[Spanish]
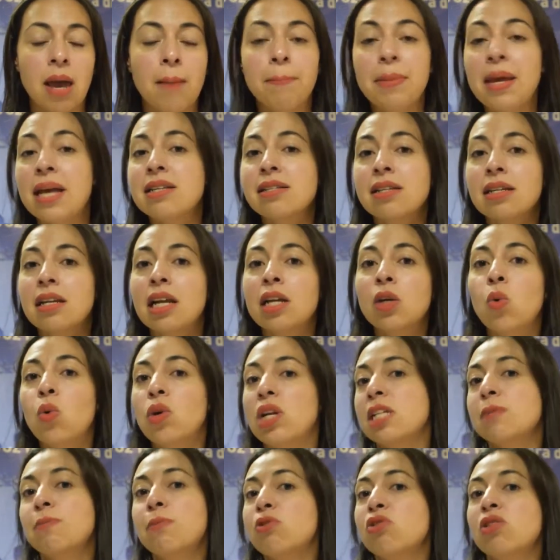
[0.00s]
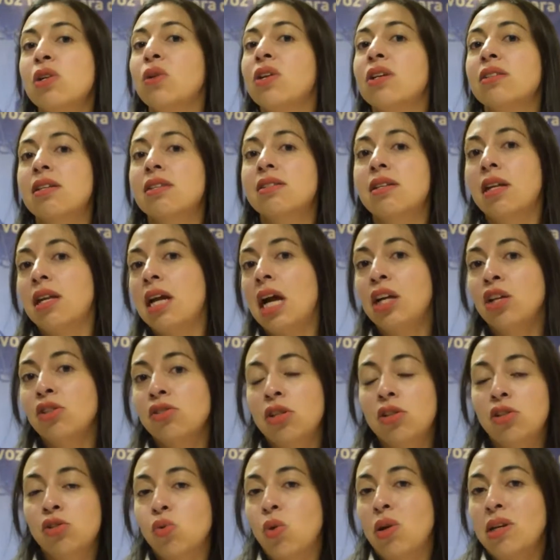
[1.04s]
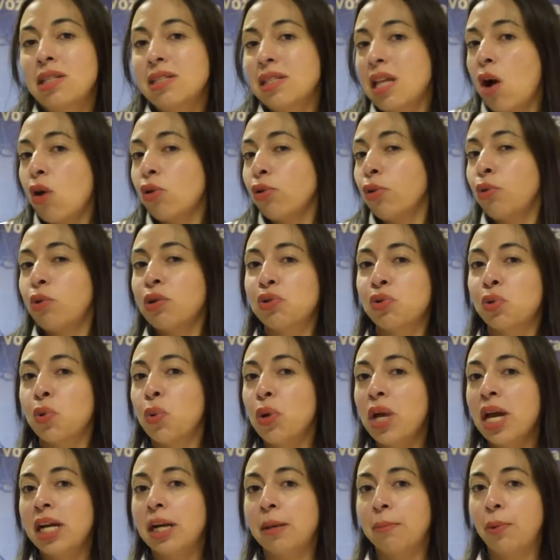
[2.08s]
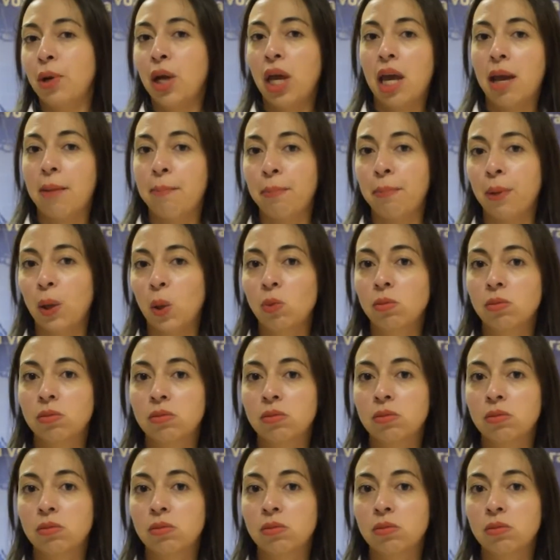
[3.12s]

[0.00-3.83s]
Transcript: Piensa en algunos posibles escenarios en los cuales la ONU no estuviera, por ejemplo.